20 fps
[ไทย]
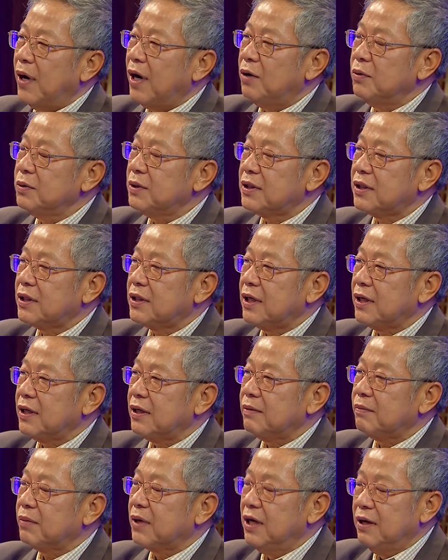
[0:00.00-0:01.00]
มว่าเขา
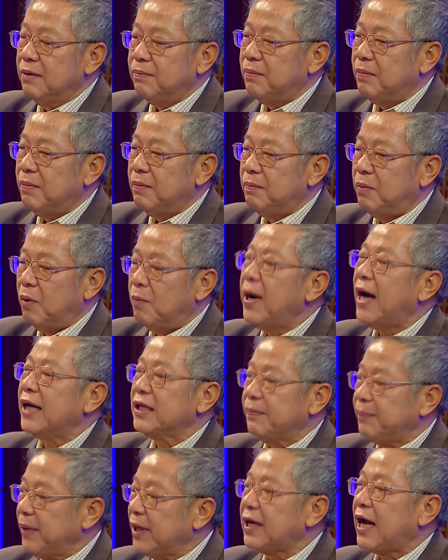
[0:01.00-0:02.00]
คือผมว่า
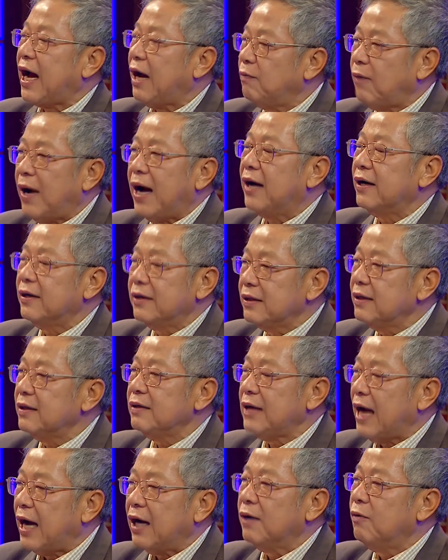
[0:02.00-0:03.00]
อาจจะเป็นการ
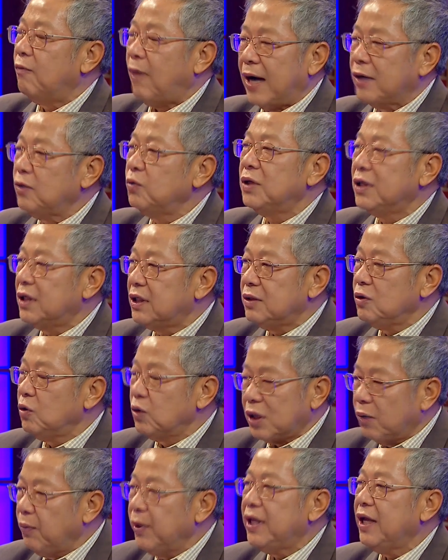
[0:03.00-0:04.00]
วาง
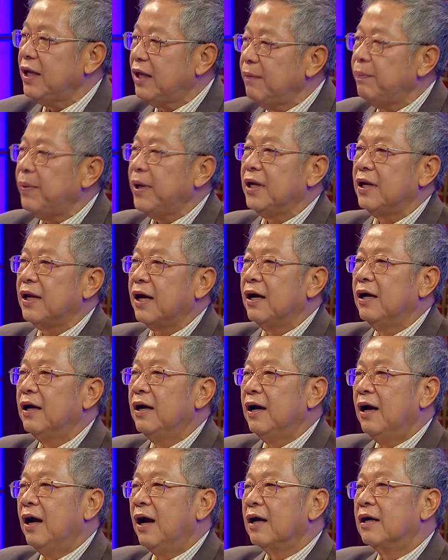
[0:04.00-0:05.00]
ยุทธวิธีที่ผิดนะ
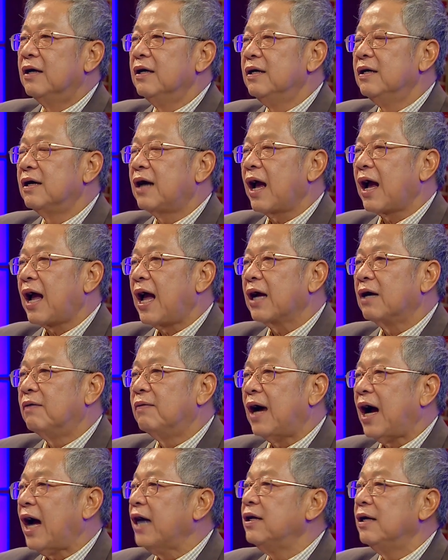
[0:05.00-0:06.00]
คือคล้ายๆกับ
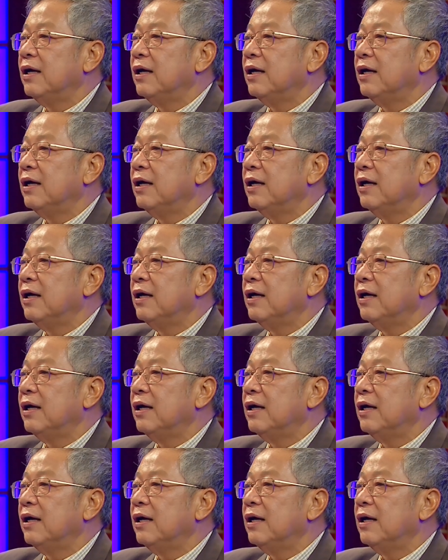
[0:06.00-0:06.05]
ว่าหนึ่